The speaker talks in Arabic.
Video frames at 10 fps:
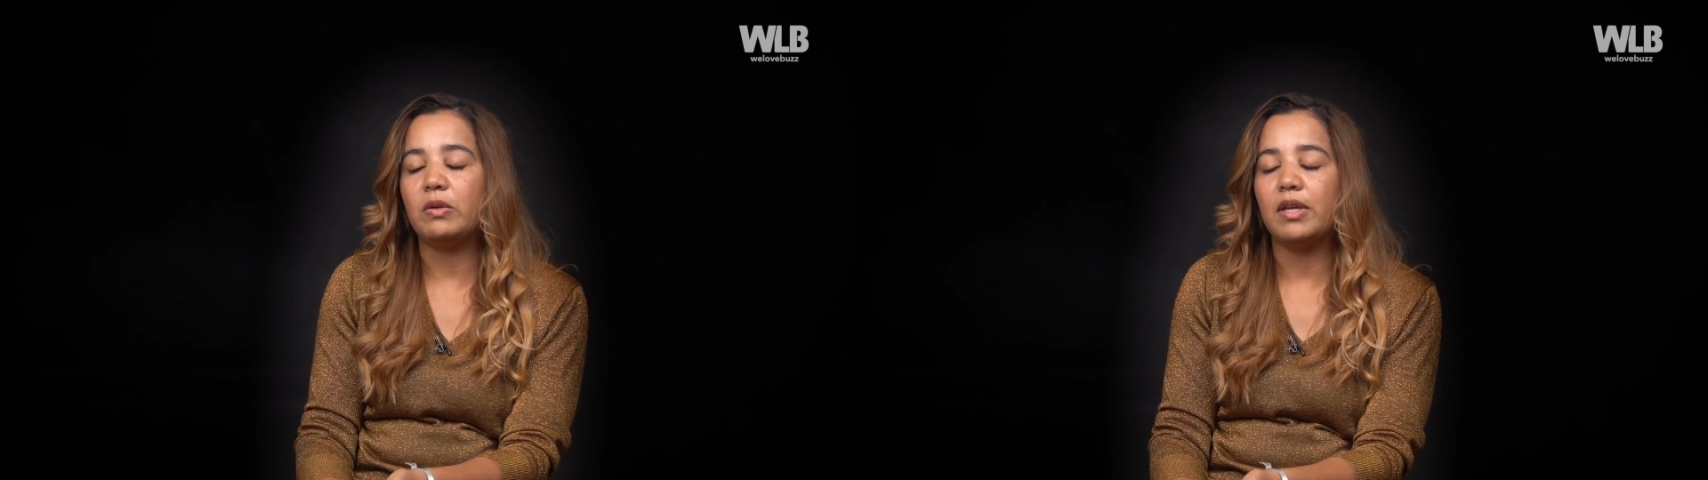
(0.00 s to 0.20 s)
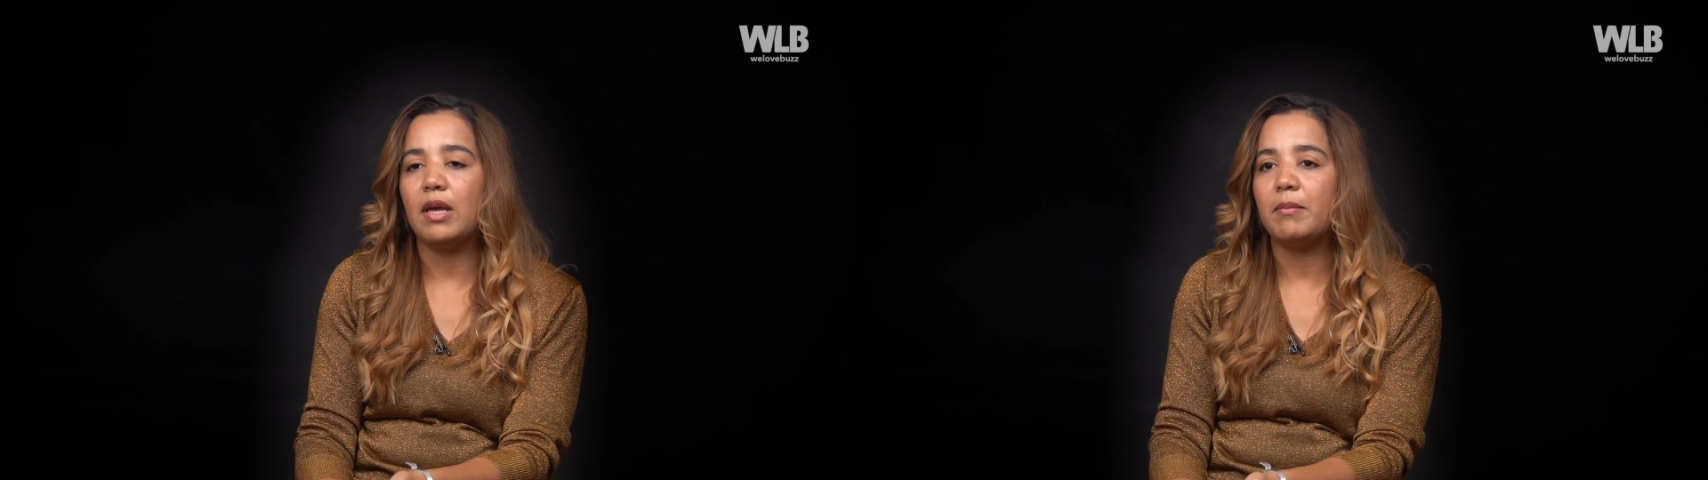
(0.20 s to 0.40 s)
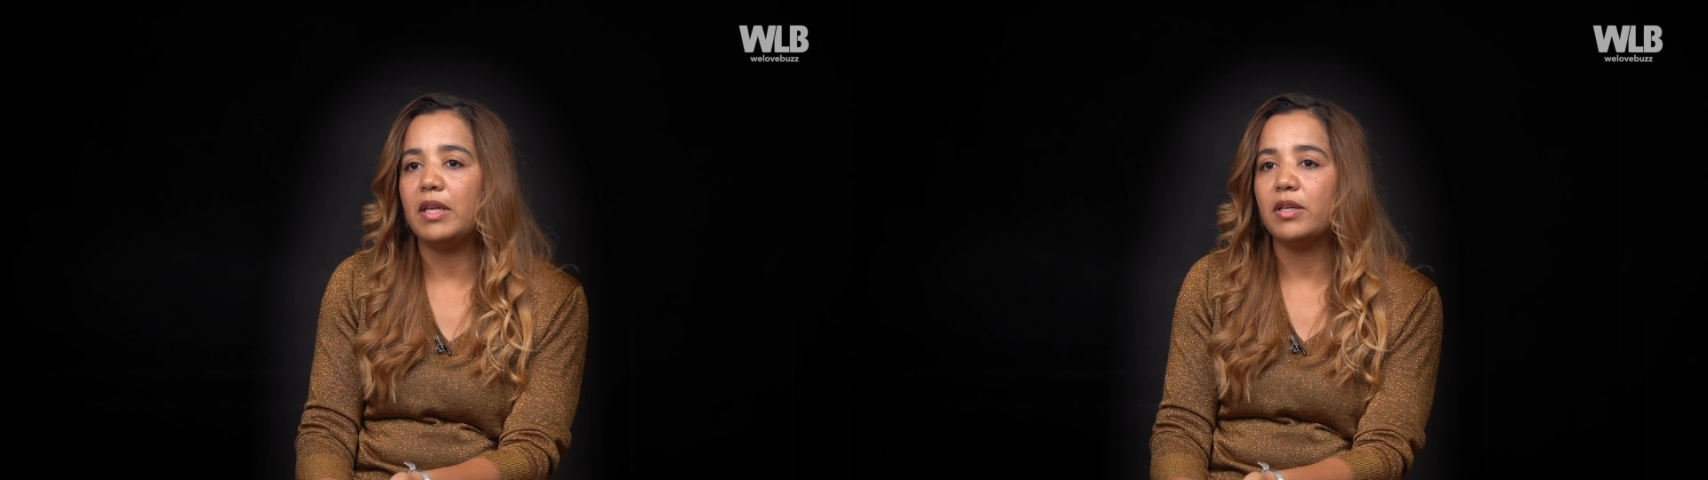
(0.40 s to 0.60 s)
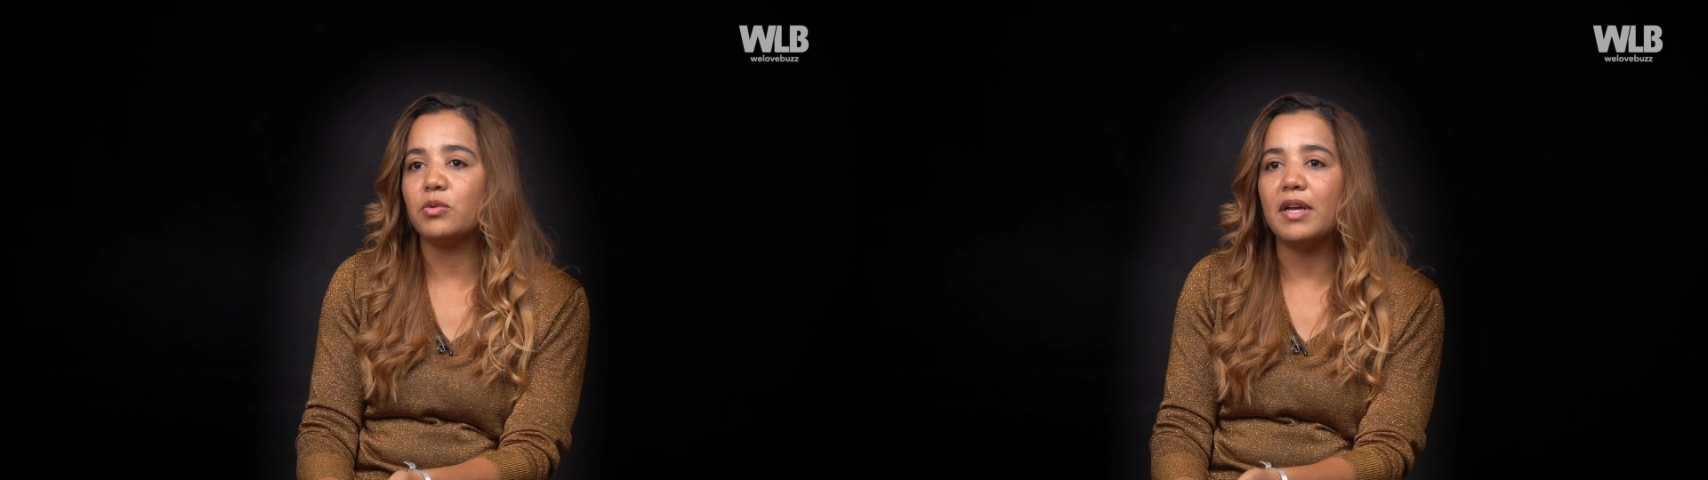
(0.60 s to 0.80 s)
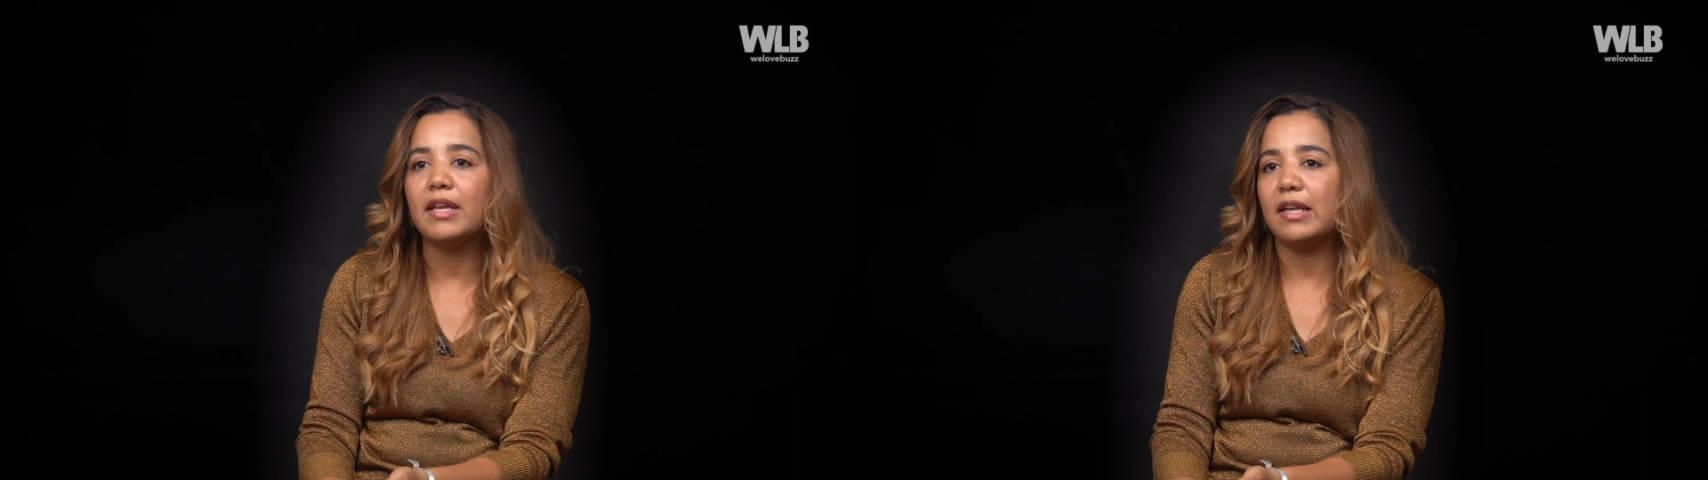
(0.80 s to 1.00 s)
لي عمليات
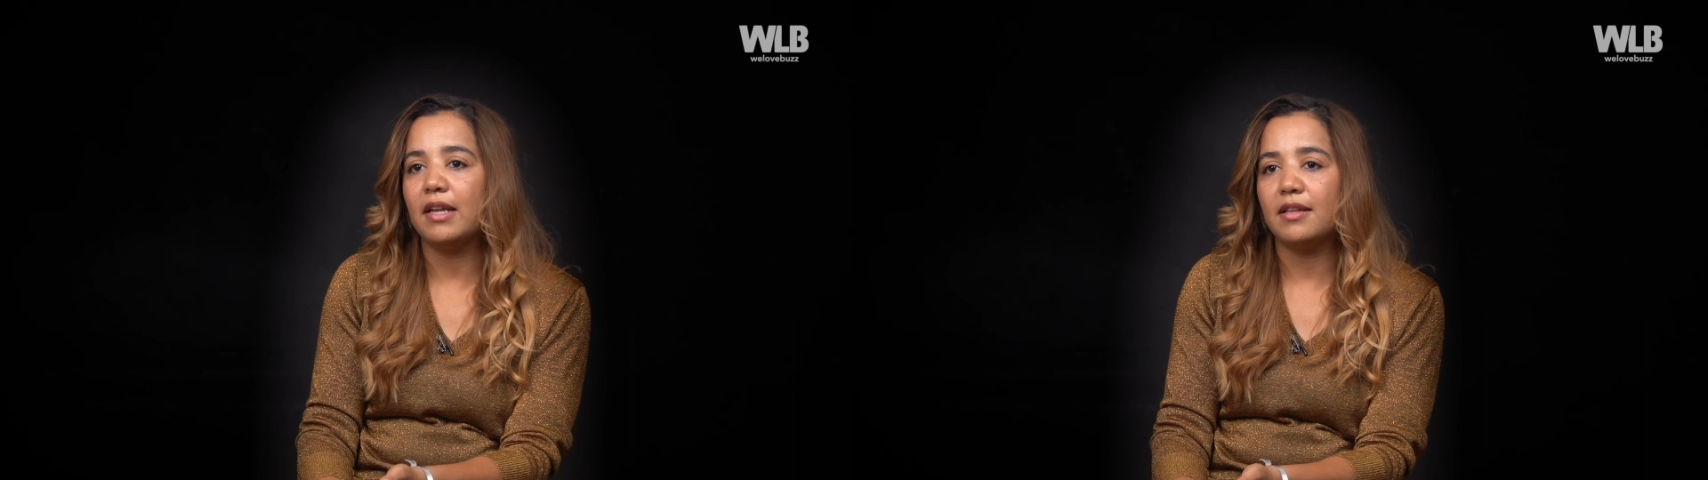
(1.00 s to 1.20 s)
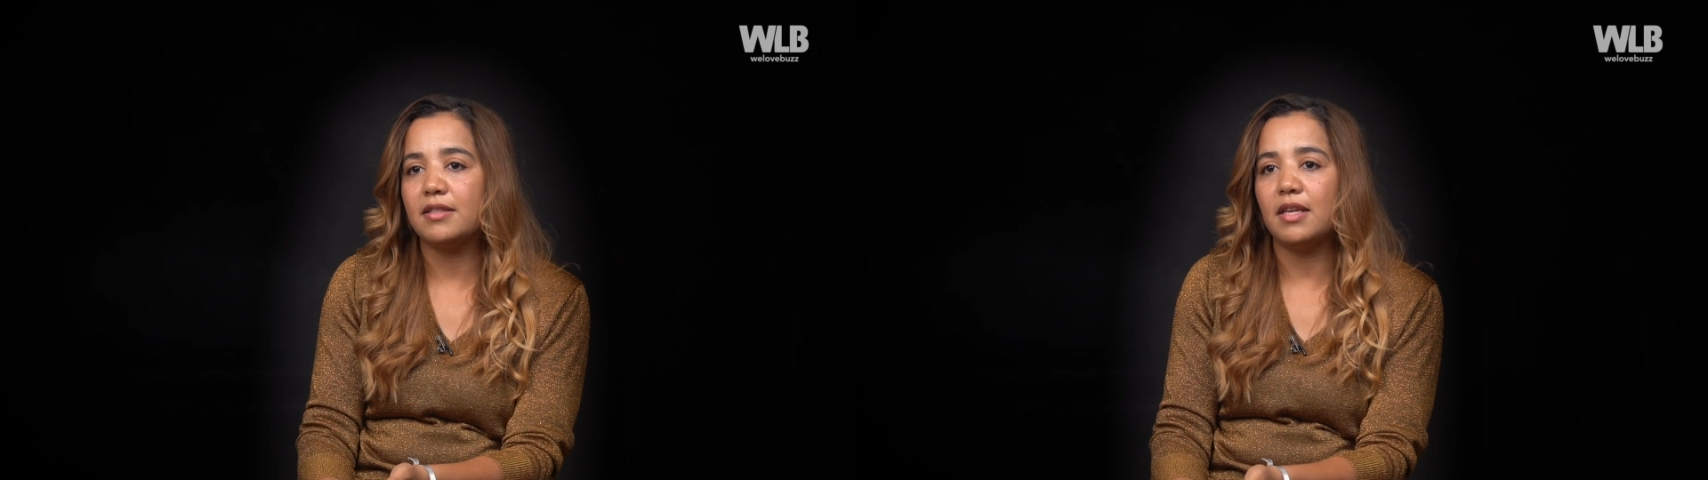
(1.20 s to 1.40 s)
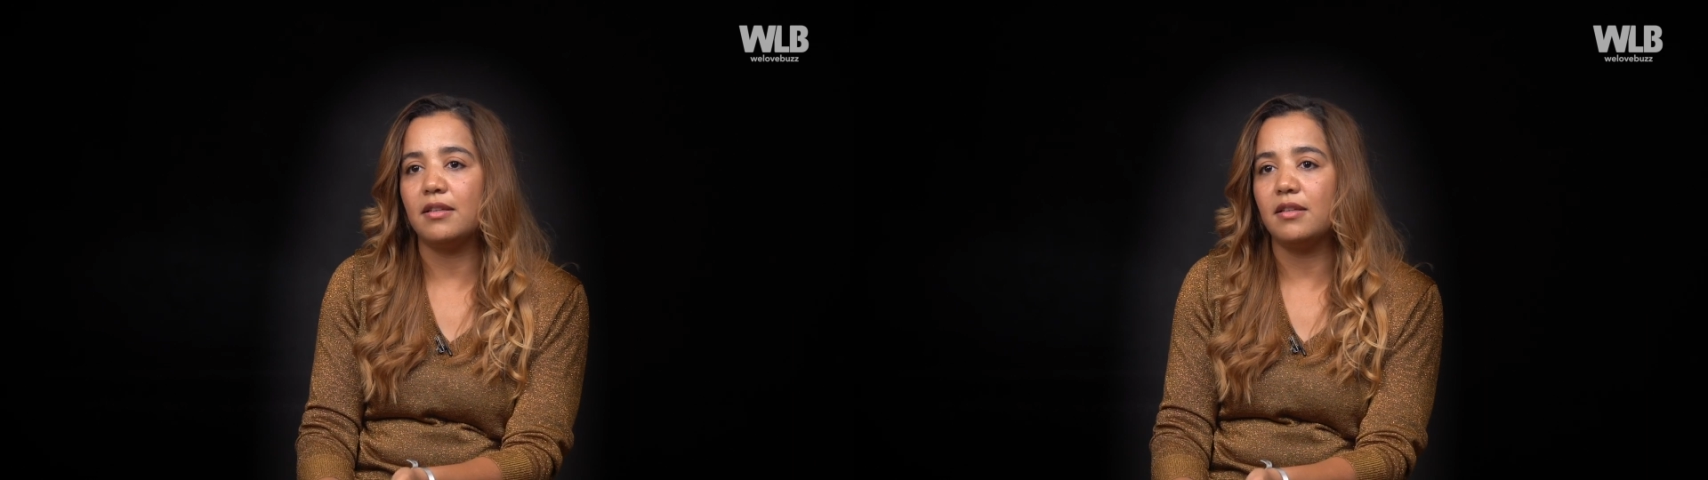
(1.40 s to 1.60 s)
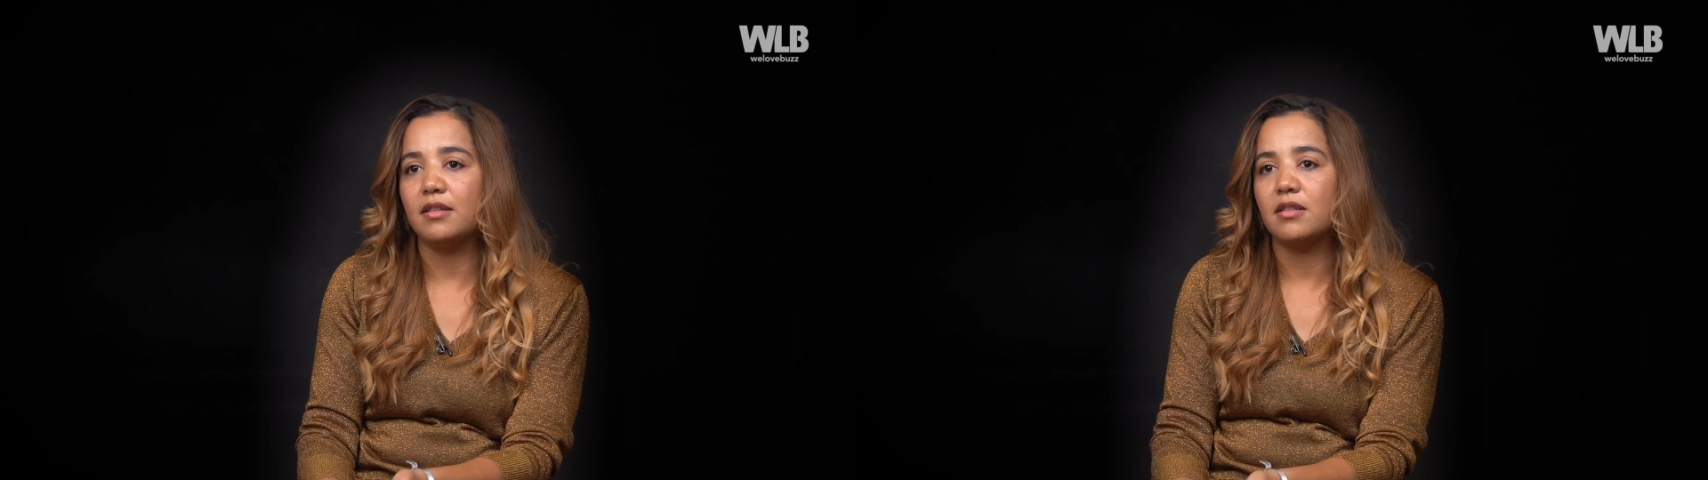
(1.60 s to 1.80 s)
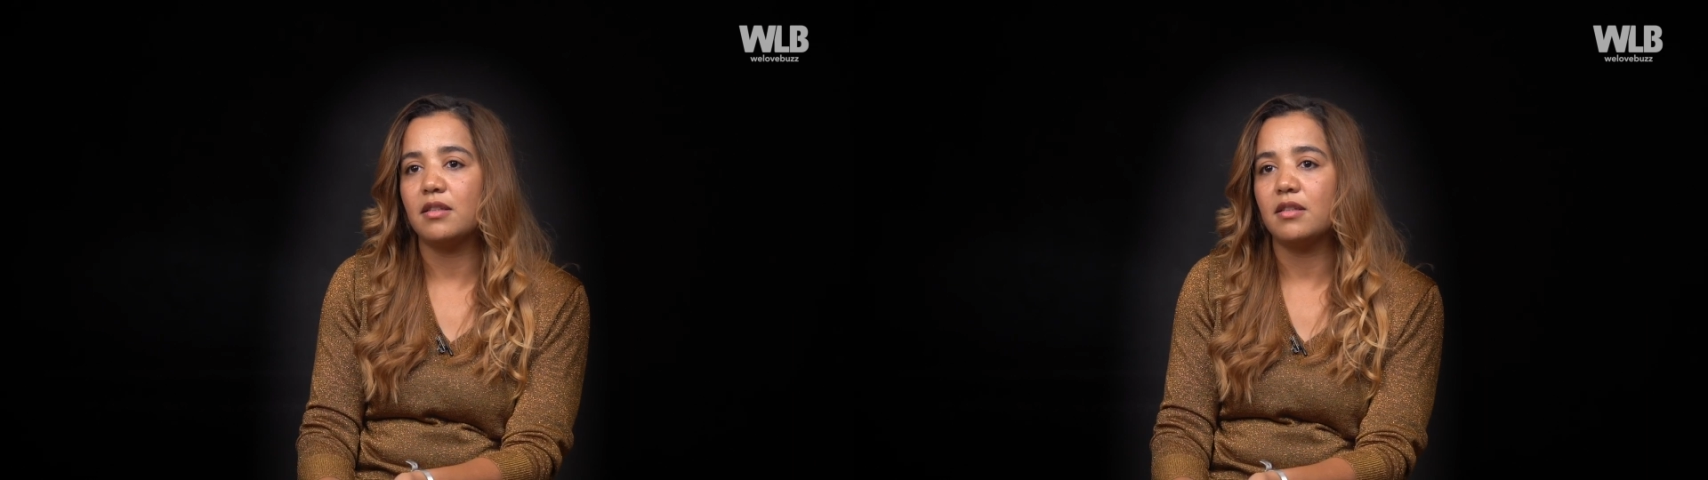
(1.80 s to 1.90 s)
وانا يلاه تزاديت